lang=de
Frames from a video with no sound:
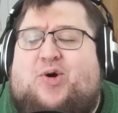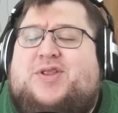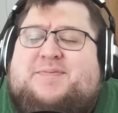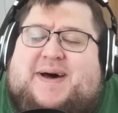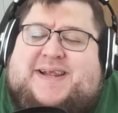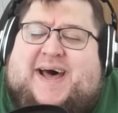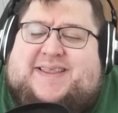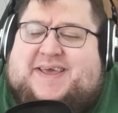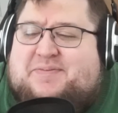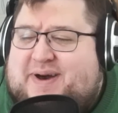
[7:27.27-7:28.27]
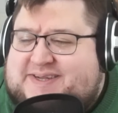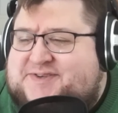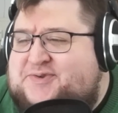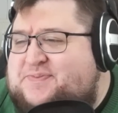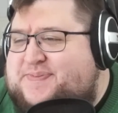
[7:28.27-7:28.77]
Und man hat immer
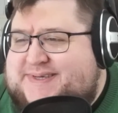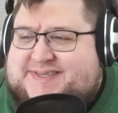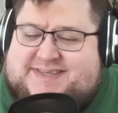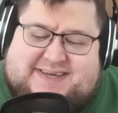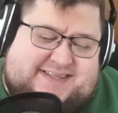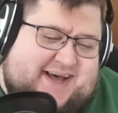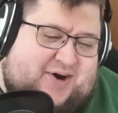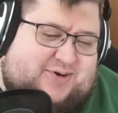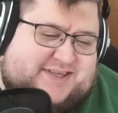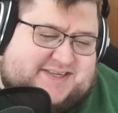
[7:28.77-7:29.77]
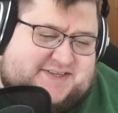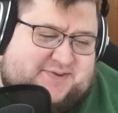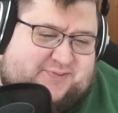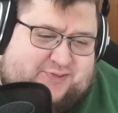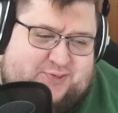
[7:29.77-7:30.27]
so ein bisschen auch das
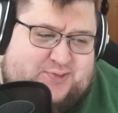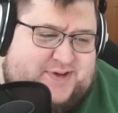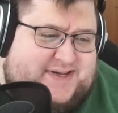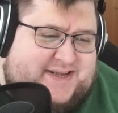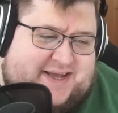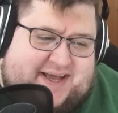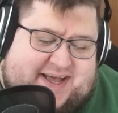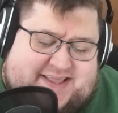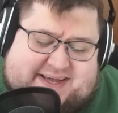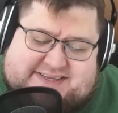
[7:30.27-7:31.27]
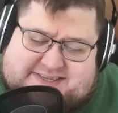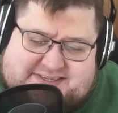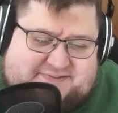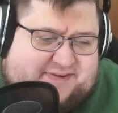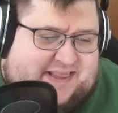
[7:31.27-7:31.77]
Gefühl, dass
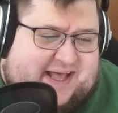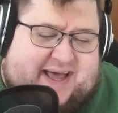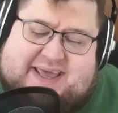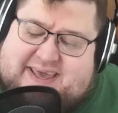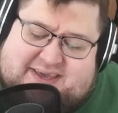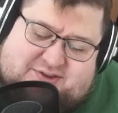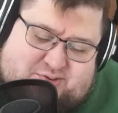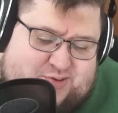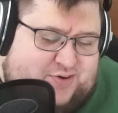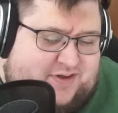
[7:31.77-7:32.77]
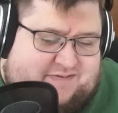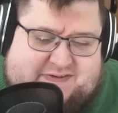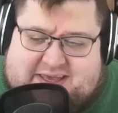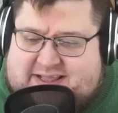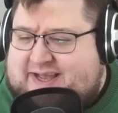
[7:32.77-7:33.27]
es vielleicht
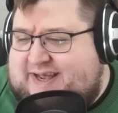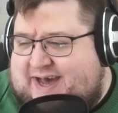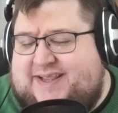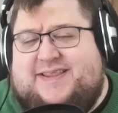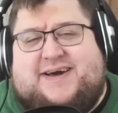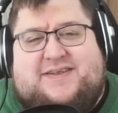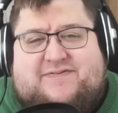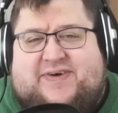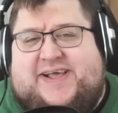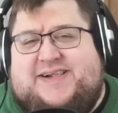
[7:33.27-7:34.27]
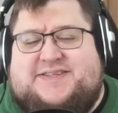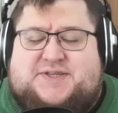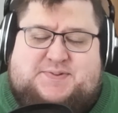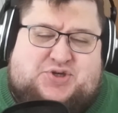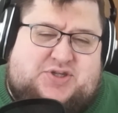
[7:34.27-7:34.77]
irgendwie in einer anderen Welt
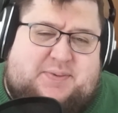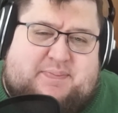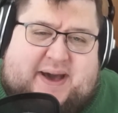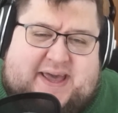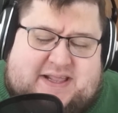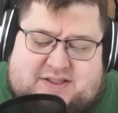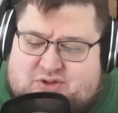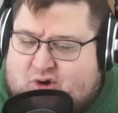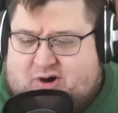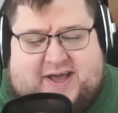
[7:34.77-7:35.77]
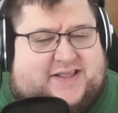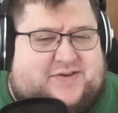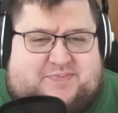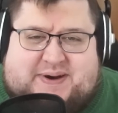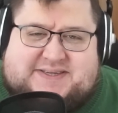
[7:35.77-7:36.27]
zwischen den beiden doch
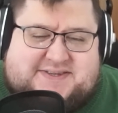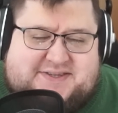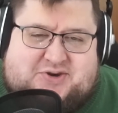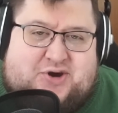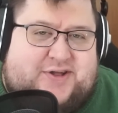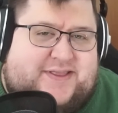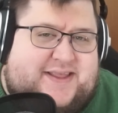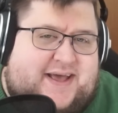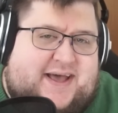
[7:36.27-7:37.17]
hätte passen können.